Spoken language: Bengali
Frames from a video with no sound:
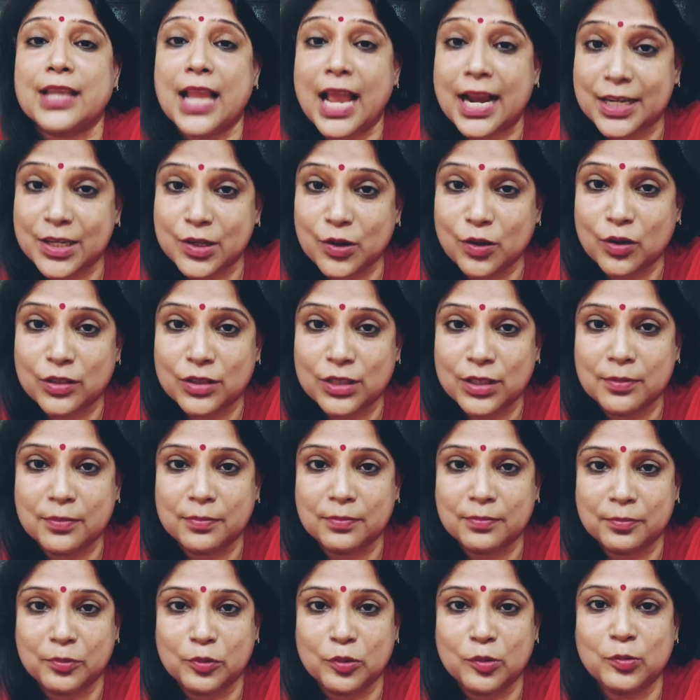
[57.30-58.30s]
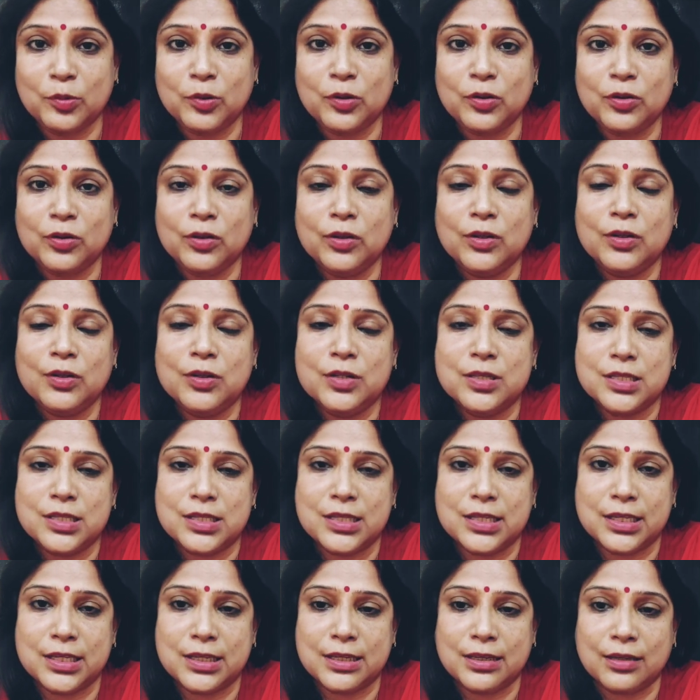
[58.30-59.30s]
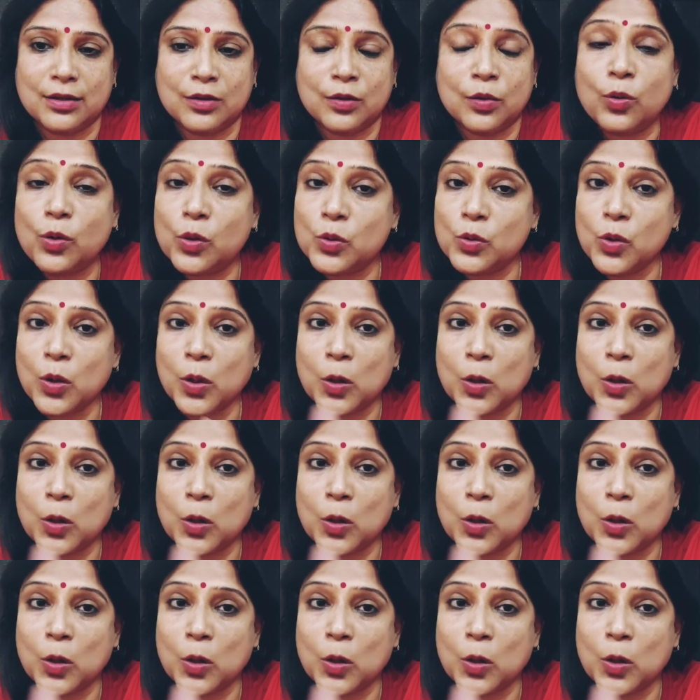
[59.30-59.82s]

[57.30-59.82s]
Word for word: একটা কথা বলবো যে কোনো